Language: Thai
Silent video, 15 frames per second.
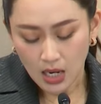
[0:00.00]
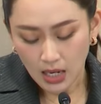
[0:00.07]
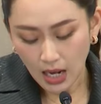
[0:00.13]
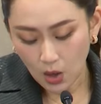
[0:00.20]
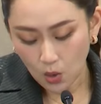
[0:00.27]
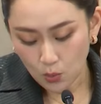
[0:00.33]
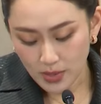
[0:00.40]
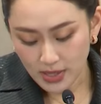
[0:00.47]
เรา
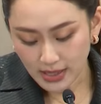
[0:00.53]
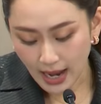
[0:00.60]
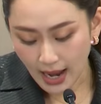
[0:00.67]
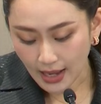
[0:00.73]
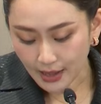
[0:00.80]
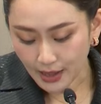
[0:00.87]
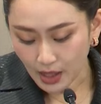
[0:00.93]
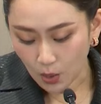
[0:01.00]
มีกา
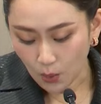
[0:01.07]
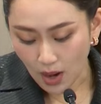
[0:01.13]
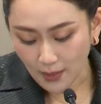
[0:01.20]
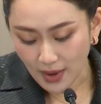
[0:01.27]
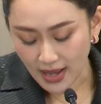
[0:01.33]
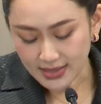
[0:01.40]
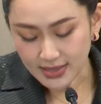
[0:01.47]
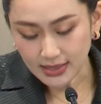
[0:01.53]
รวางแผ
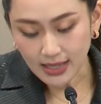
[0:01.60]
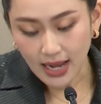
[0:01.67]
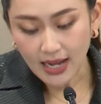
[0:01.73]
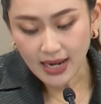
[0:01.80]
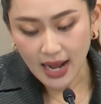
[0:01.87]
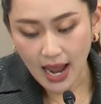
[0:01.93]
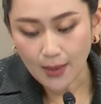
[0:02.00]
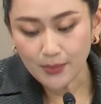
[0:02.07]
นจัดการ
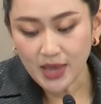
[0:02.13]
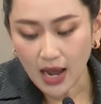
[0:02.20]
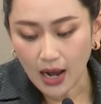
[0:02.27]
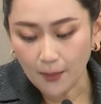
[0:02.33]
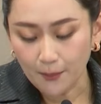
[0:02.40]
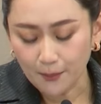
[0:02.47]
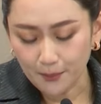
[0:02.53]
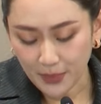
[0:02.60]
น้ำอ
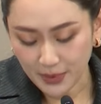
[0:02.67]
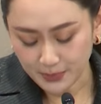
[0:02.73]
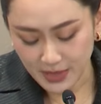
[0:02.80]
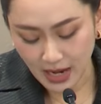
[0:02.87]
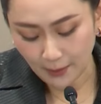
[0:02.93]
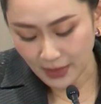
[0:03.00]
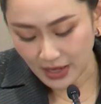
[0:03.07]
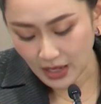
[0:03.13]

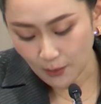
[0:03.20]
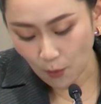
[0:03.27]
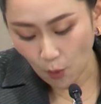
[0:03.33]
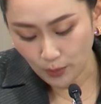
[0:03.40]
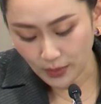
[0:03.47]
ย่างเป็นระบบ